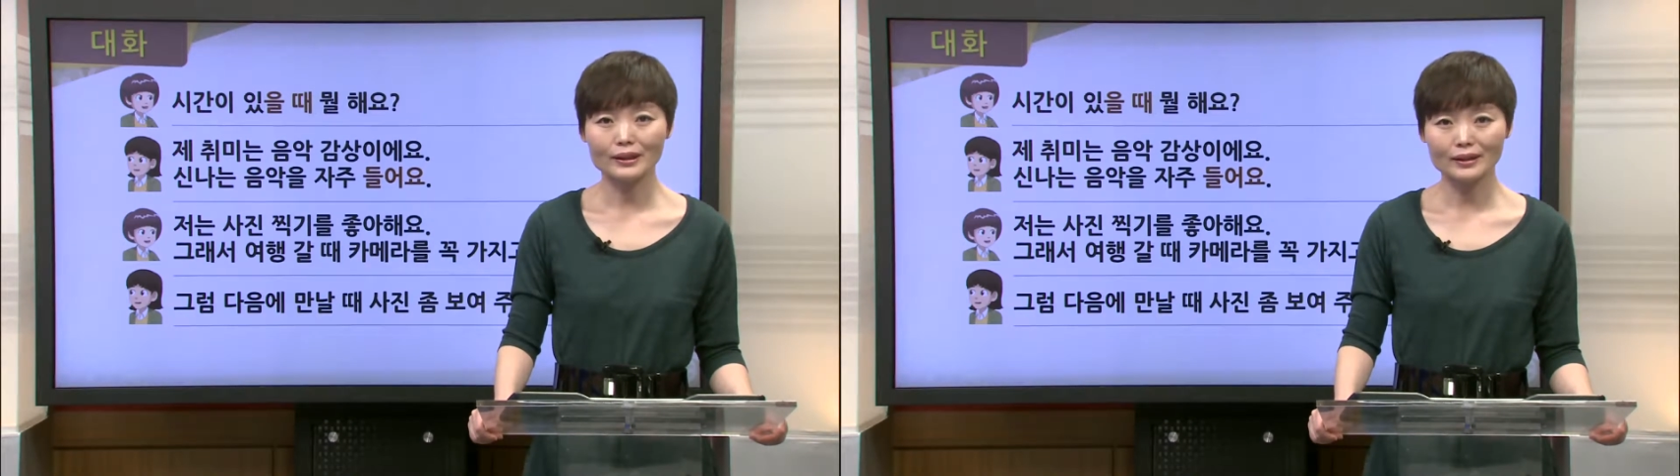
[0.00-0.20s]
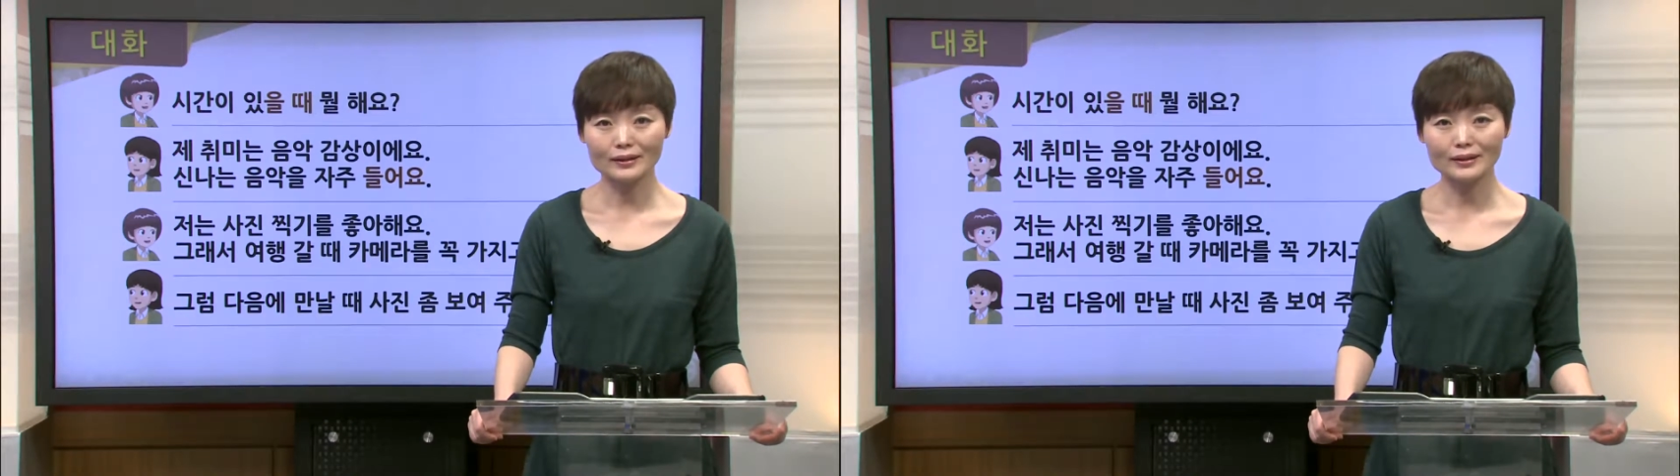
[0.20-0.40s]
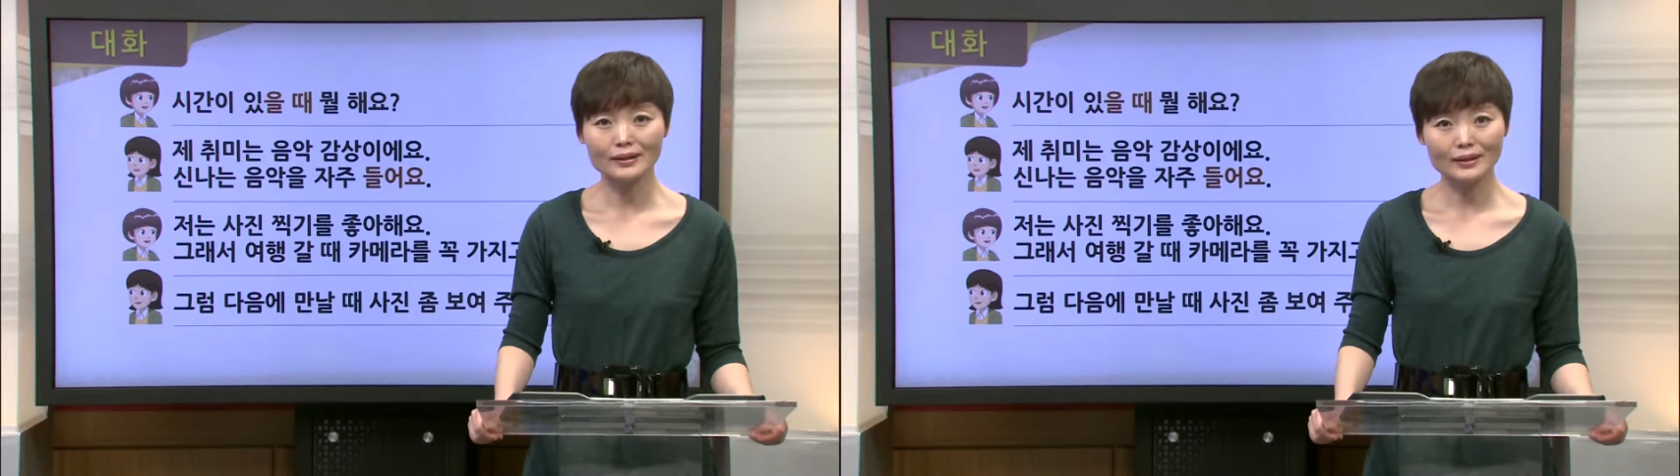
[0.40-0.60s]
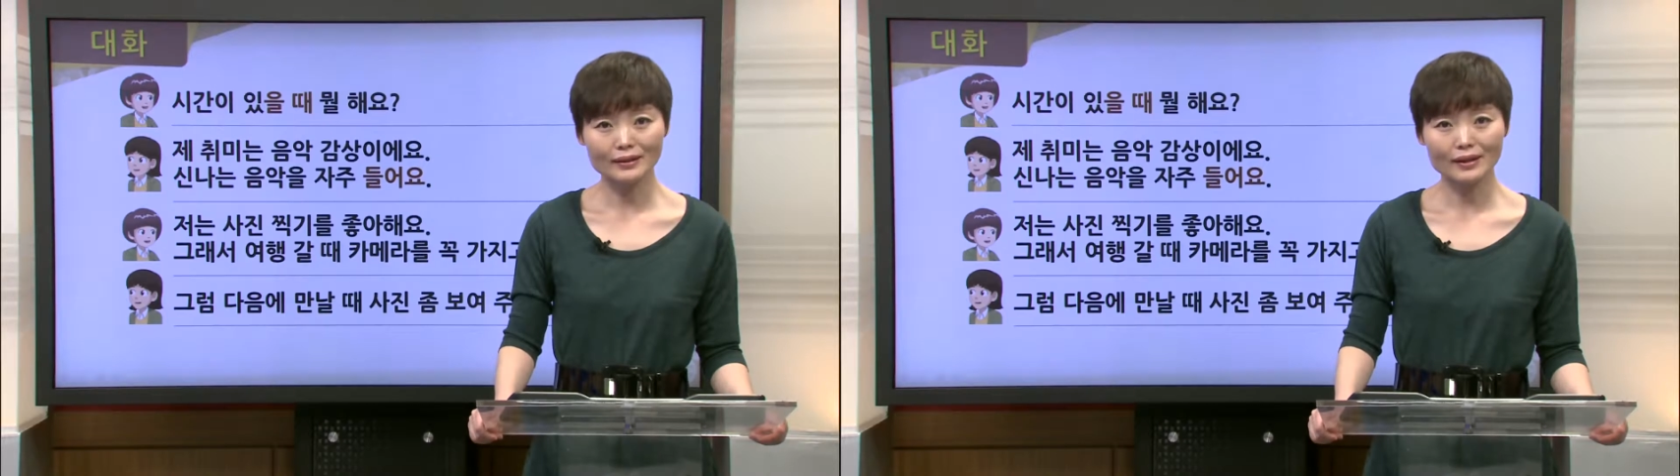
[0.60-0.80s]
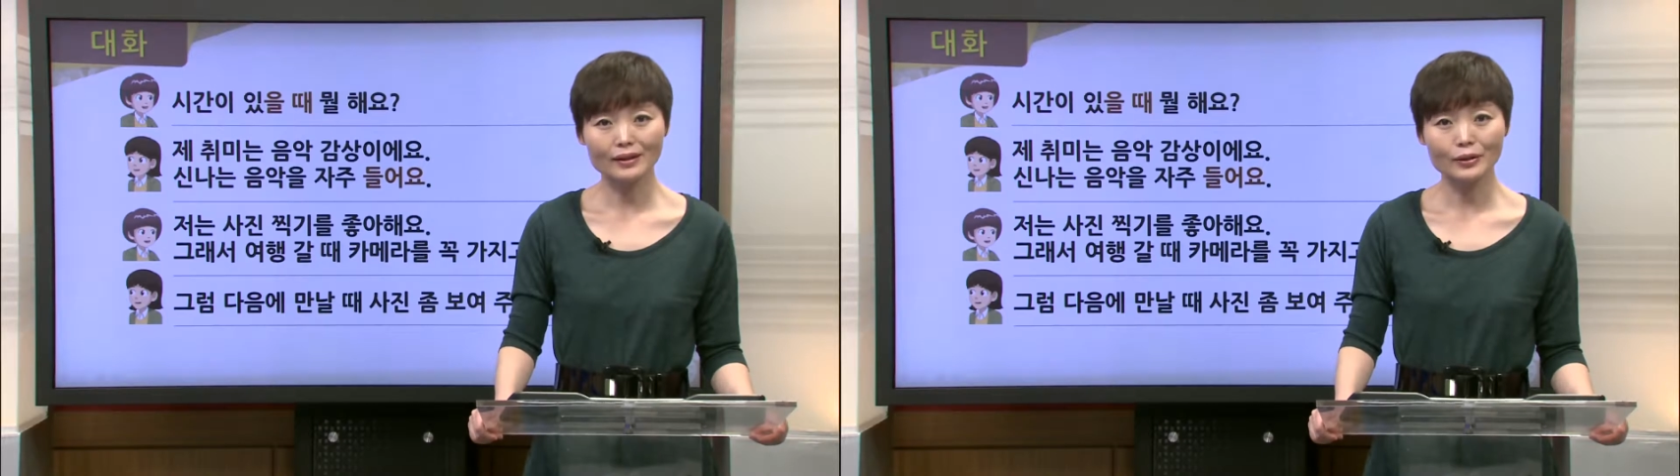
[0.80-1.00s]
以及今
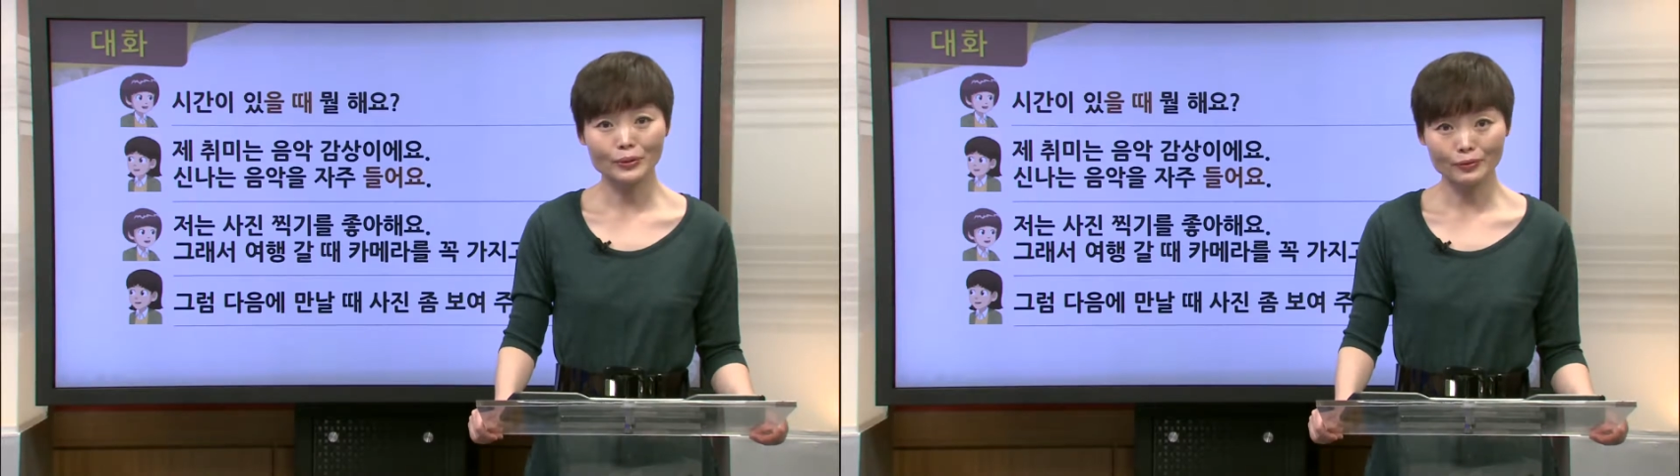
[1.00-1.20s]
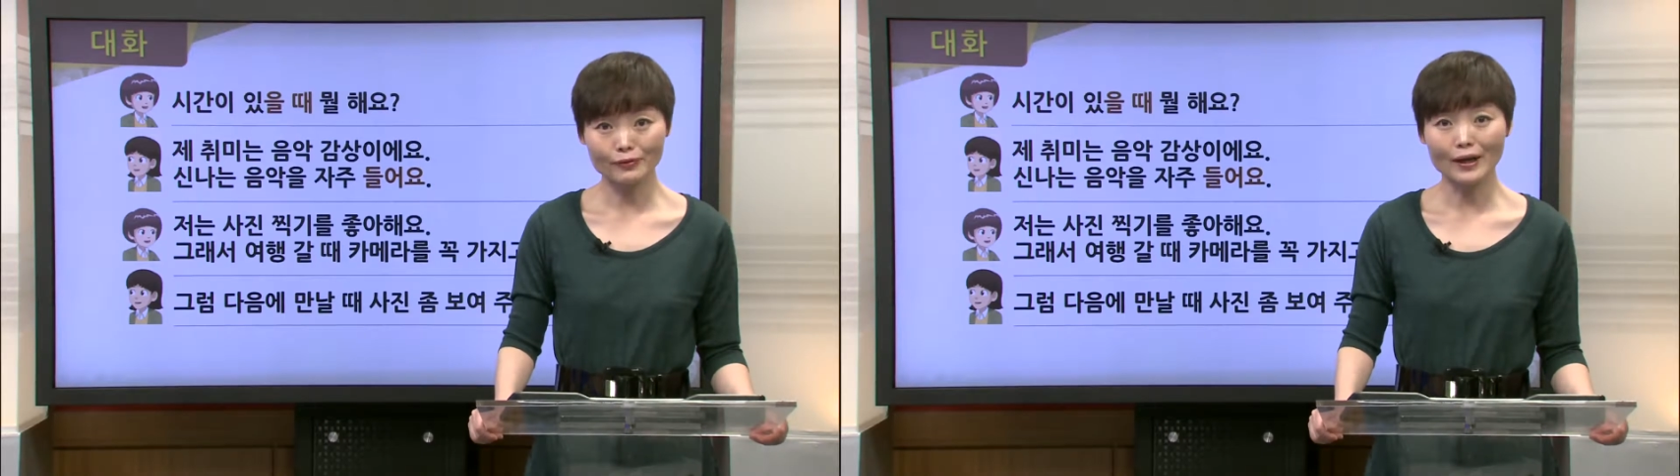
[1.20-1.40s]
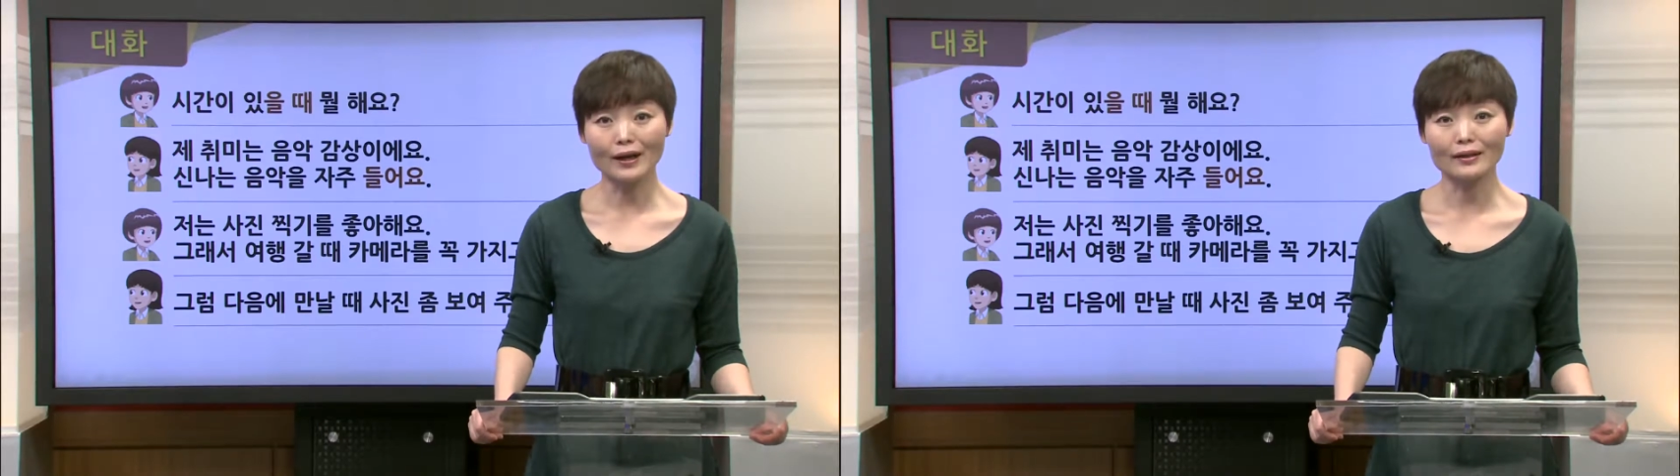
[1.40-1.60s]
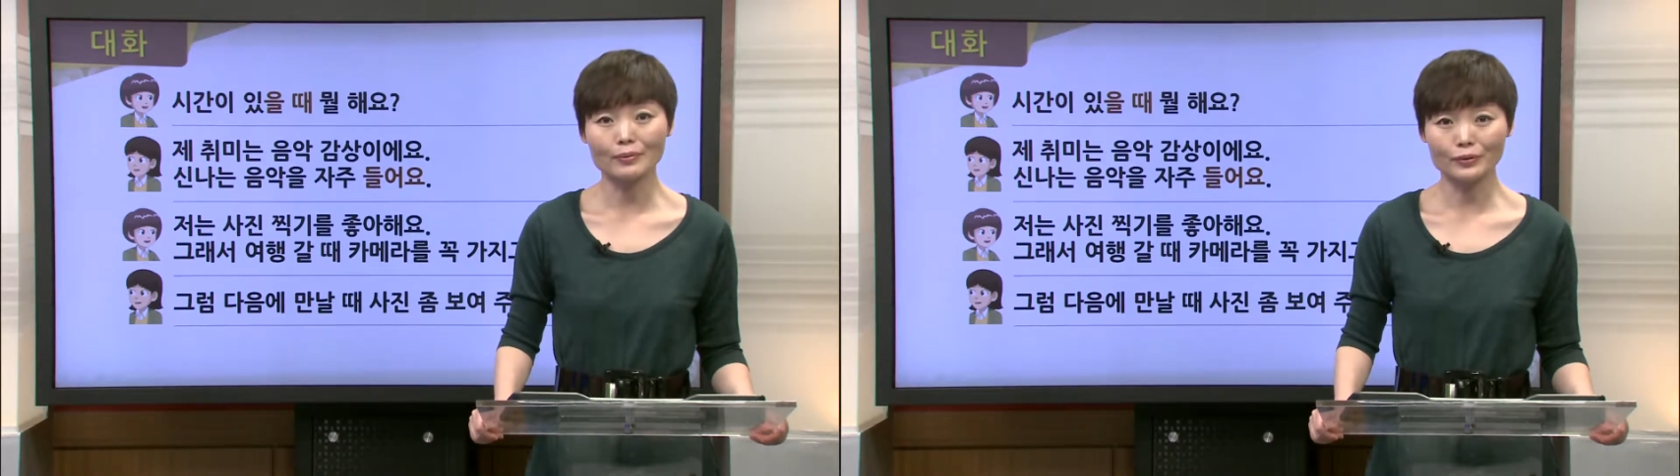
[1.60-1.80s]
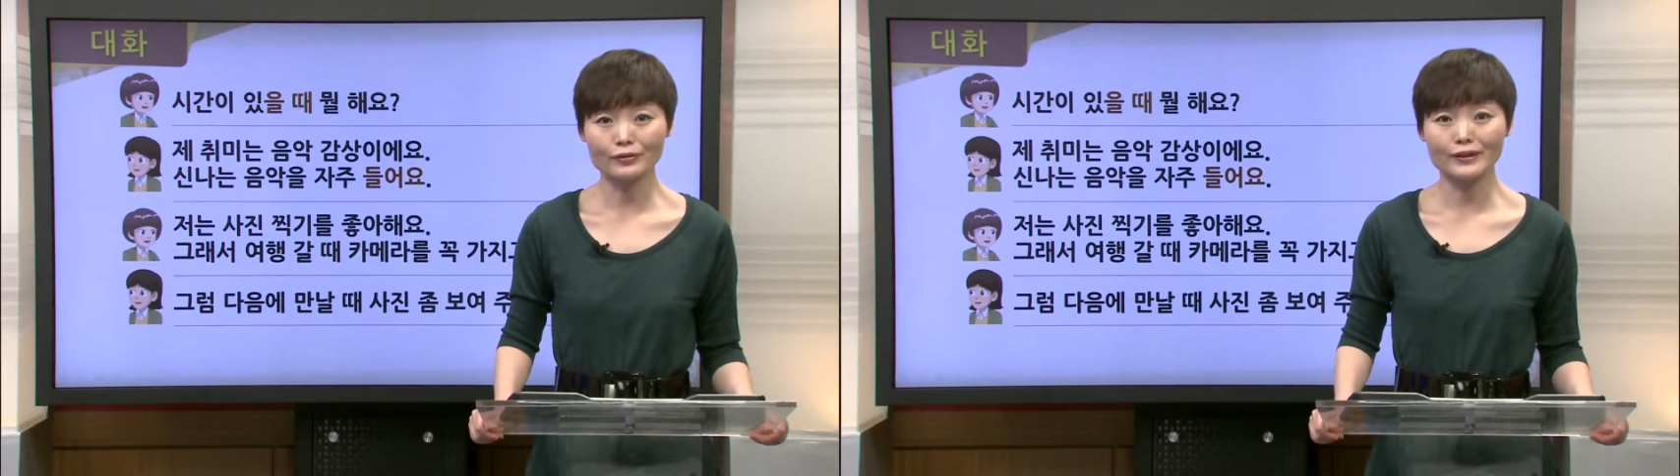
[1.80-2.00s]
天的语法
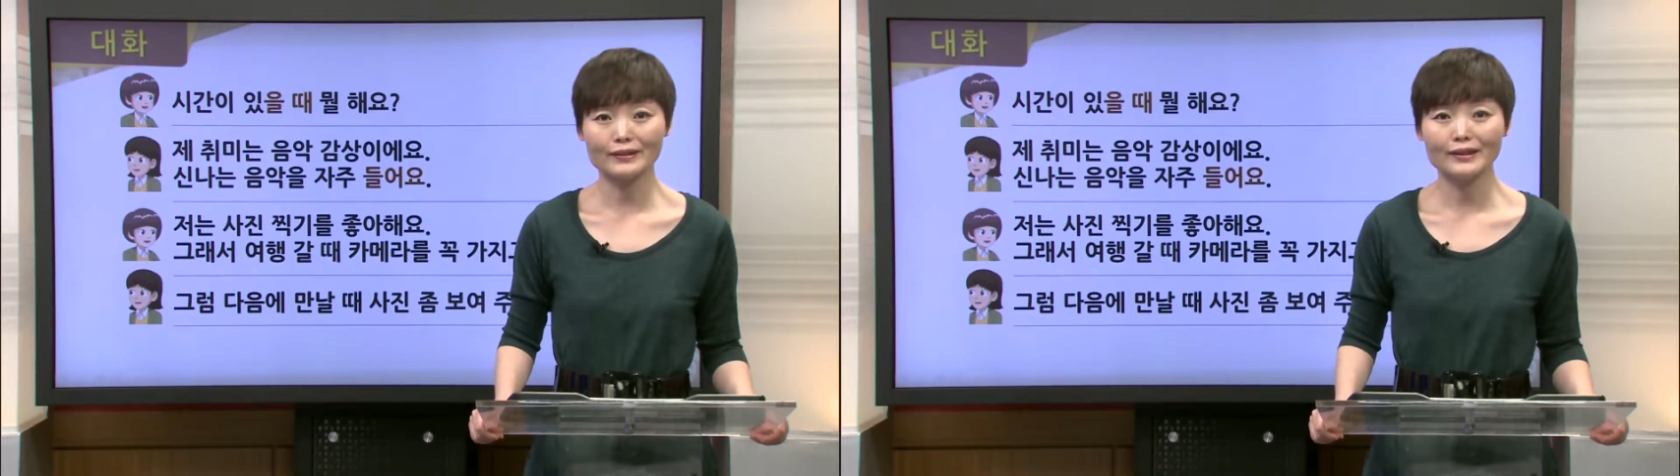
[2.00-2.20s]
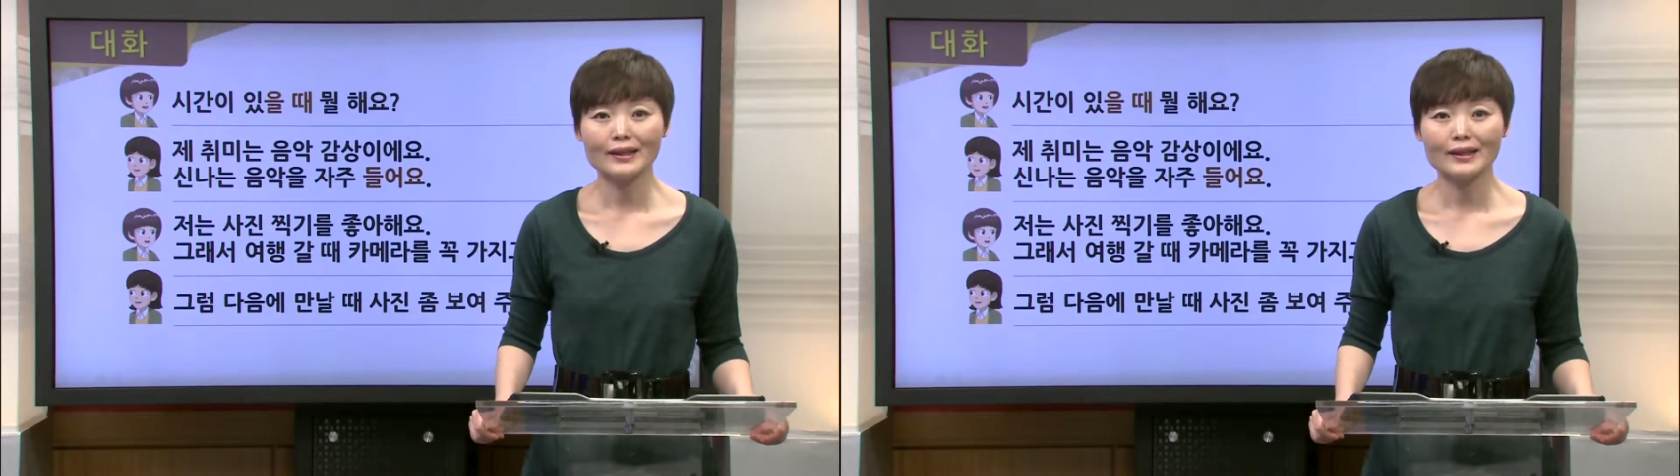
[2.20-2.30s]
部分。